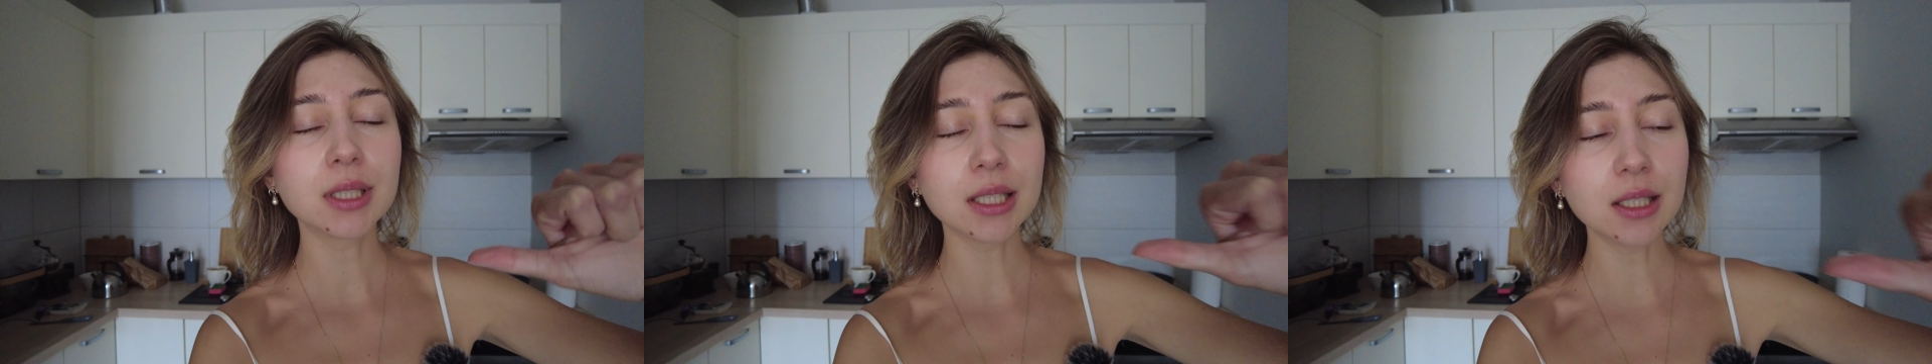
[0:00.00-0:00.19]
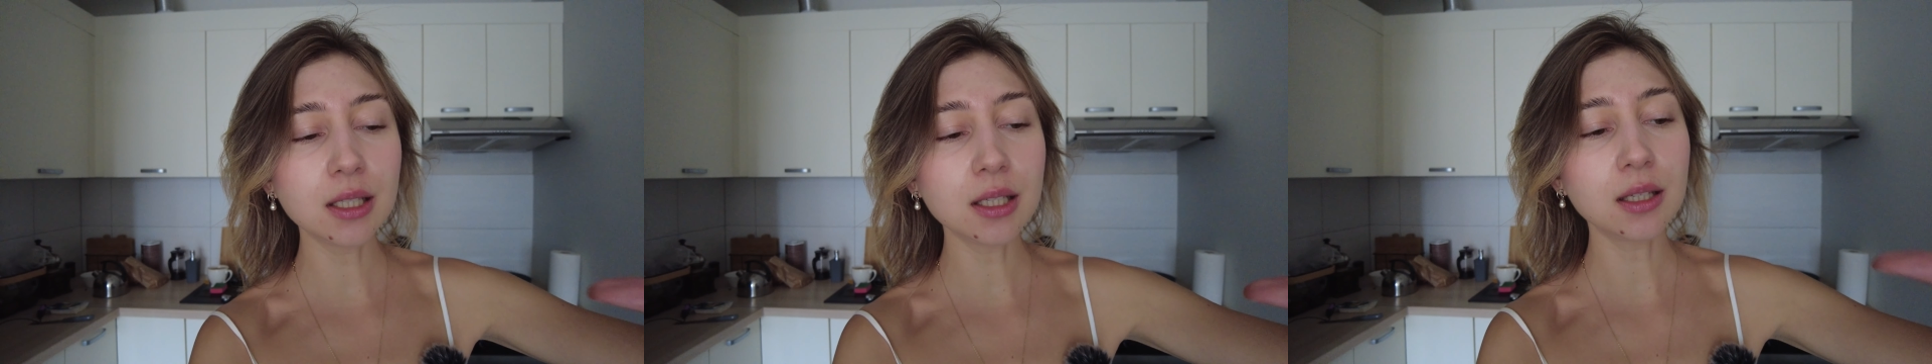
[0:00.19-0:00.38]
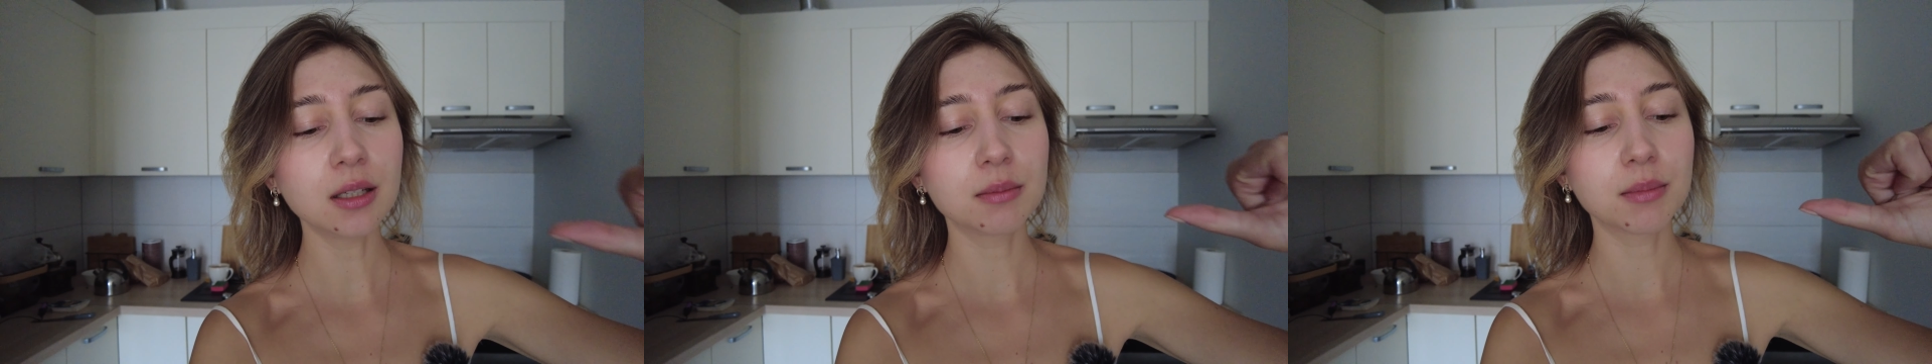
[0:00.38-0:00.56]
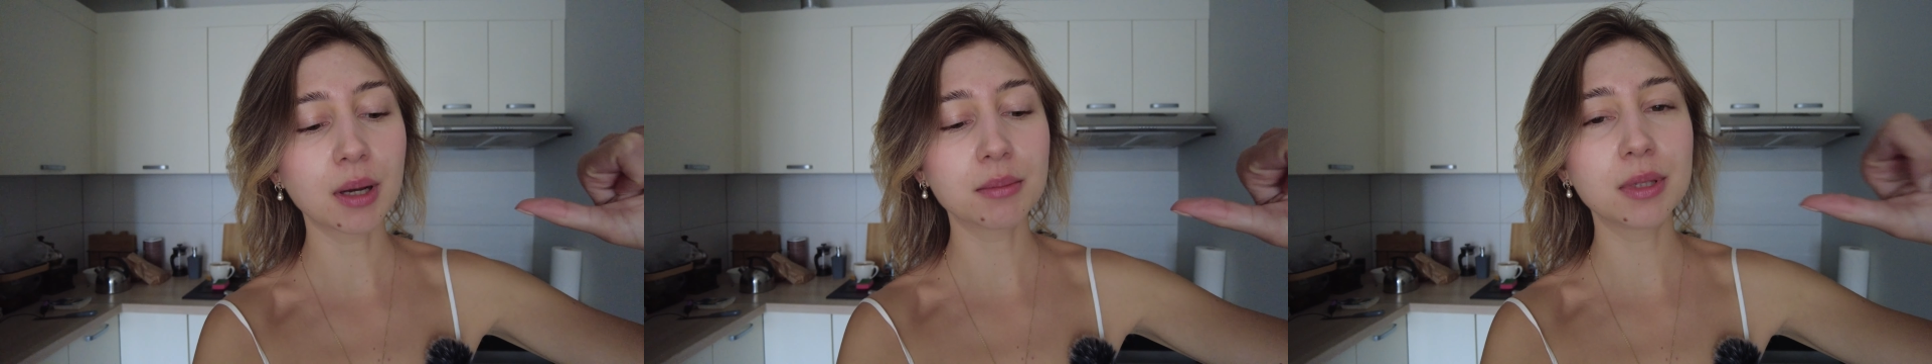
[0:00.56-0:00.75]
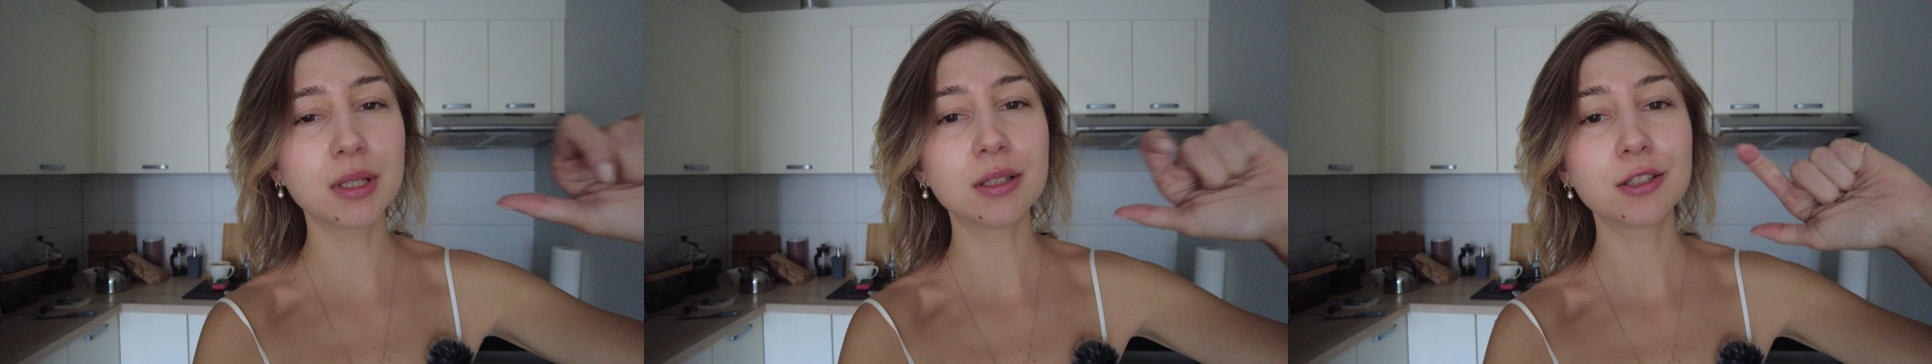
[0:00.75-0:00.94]
i
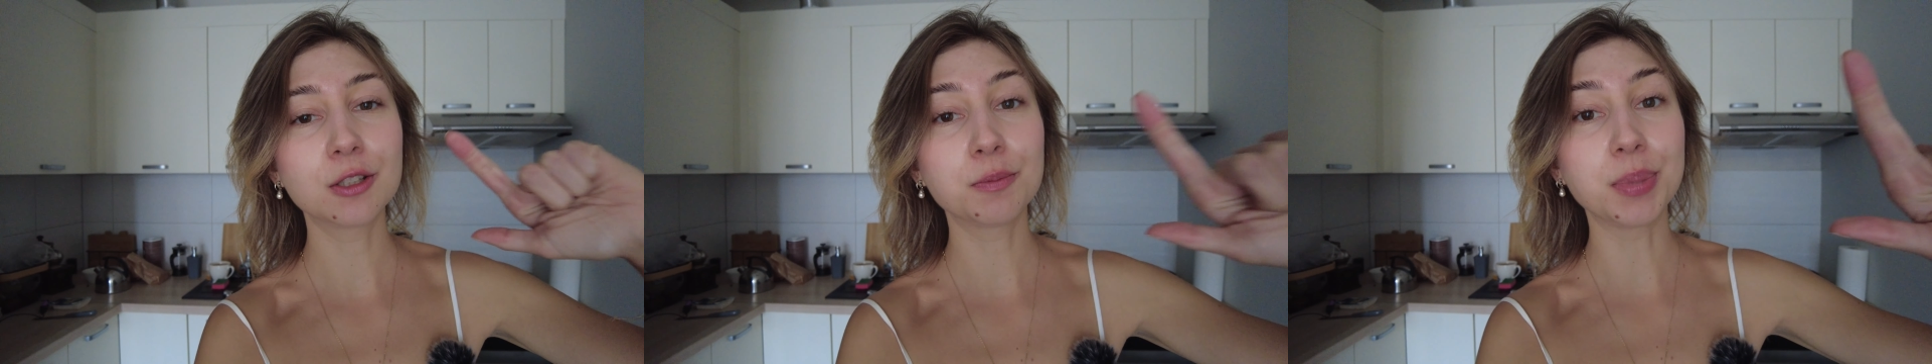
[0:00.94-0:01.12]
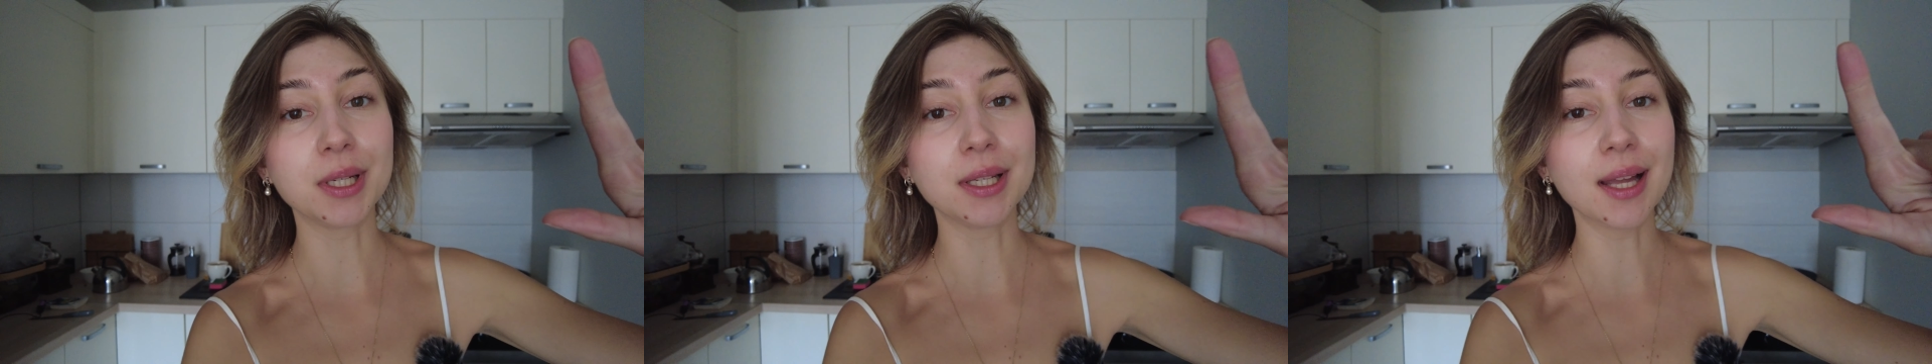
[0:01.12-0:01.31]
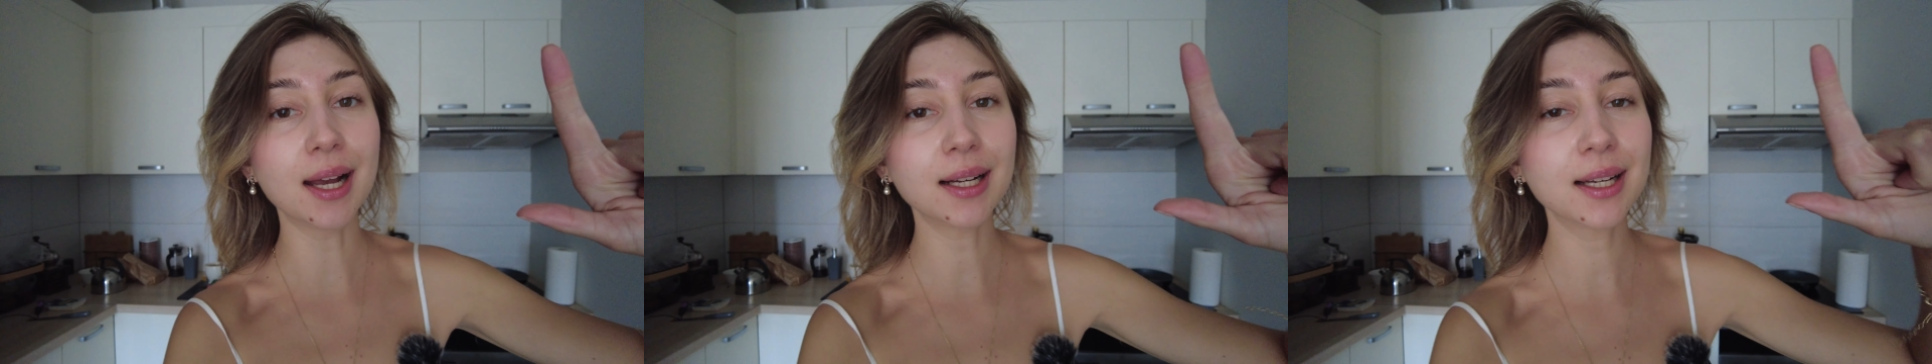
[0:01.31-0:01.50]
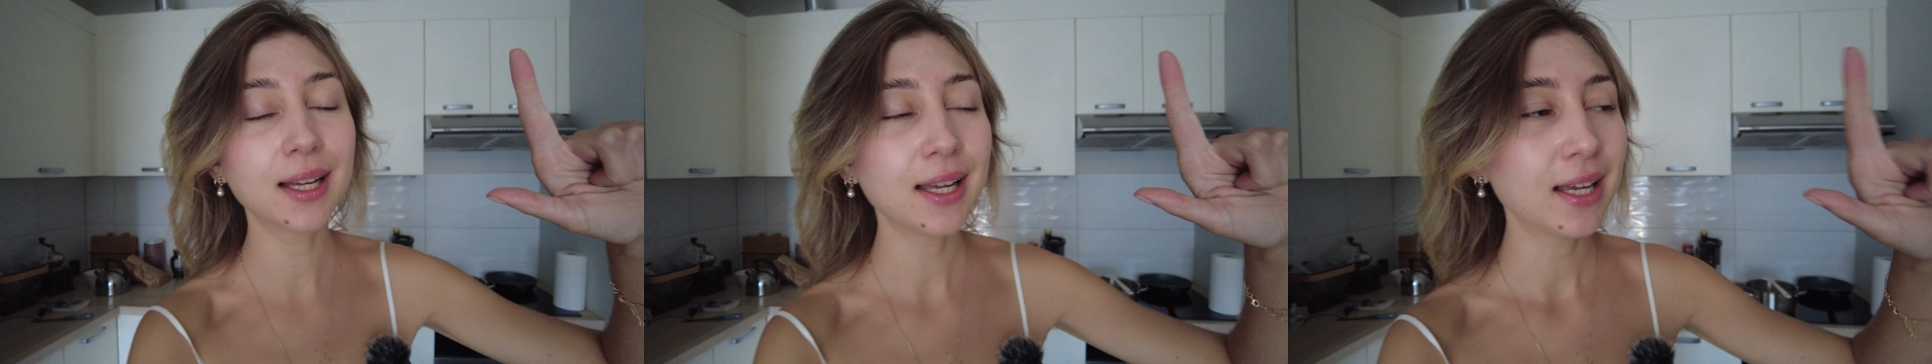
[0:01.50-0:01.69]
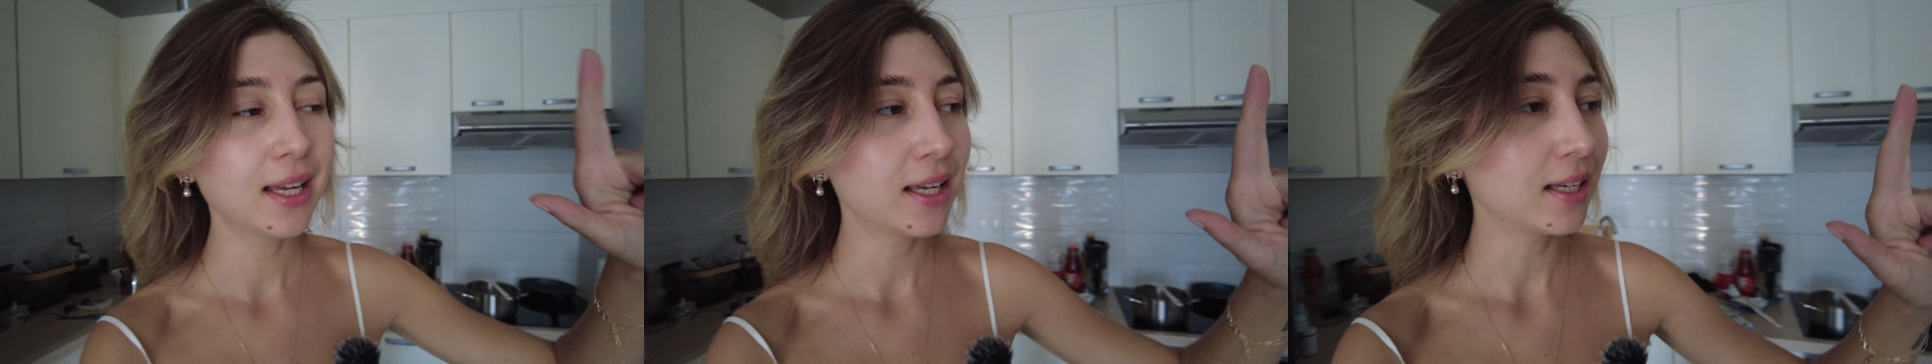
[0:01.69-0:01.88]
mamy szpinak.
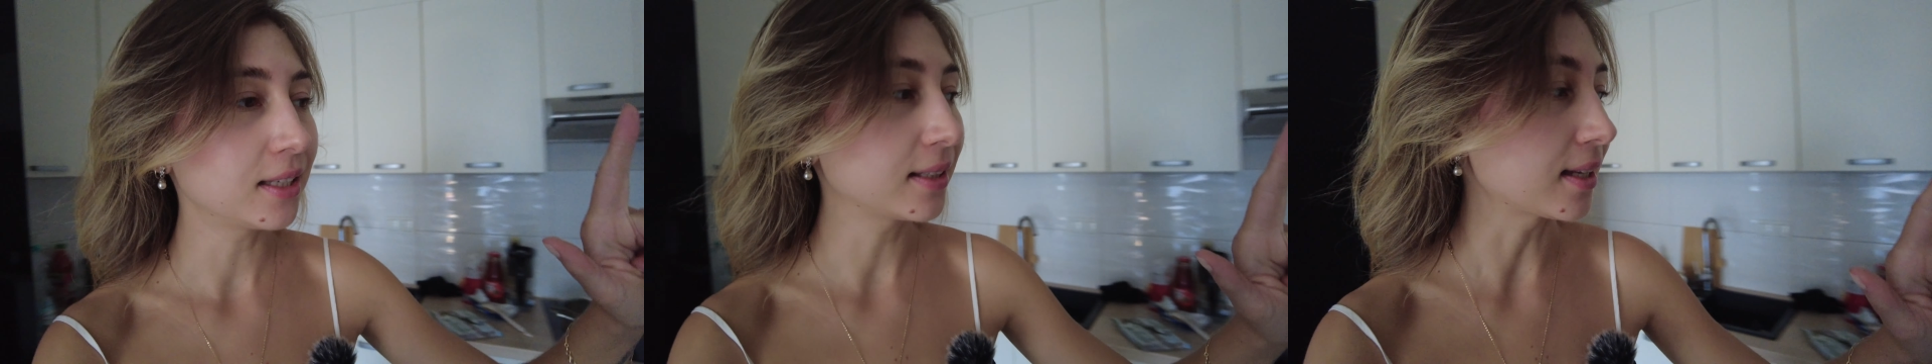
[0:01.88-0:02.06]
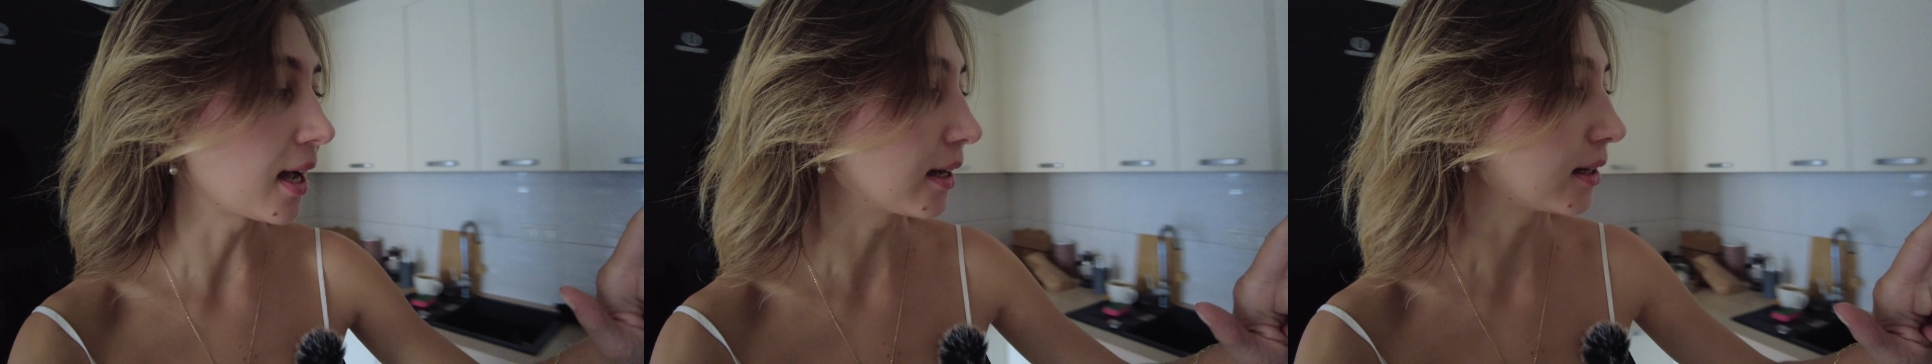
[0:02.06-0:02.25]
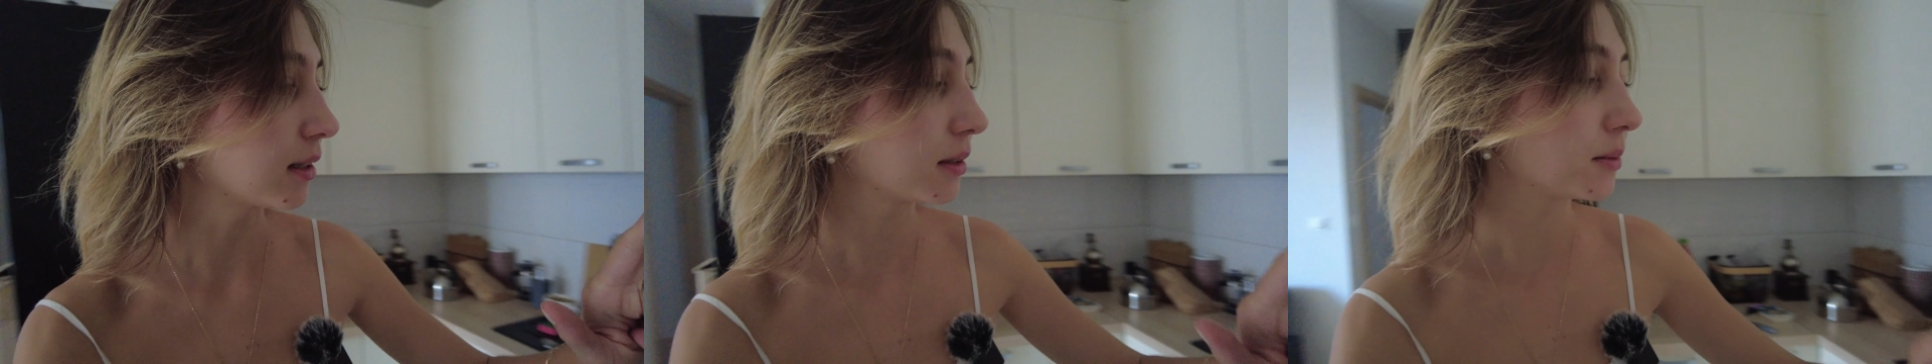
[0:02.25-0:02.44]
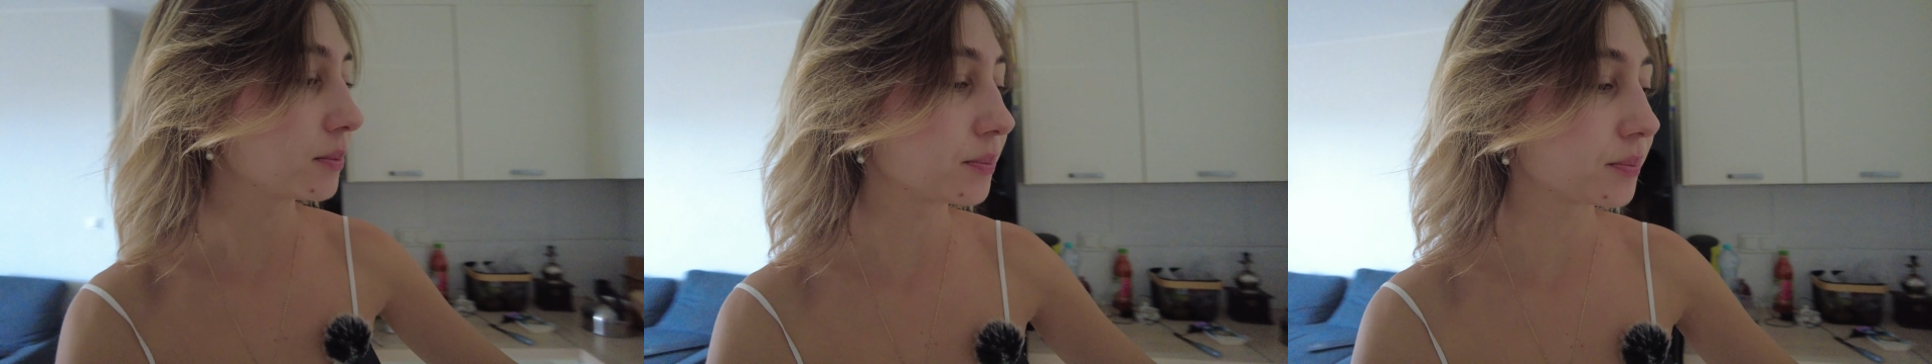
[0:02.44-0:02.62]
Tak,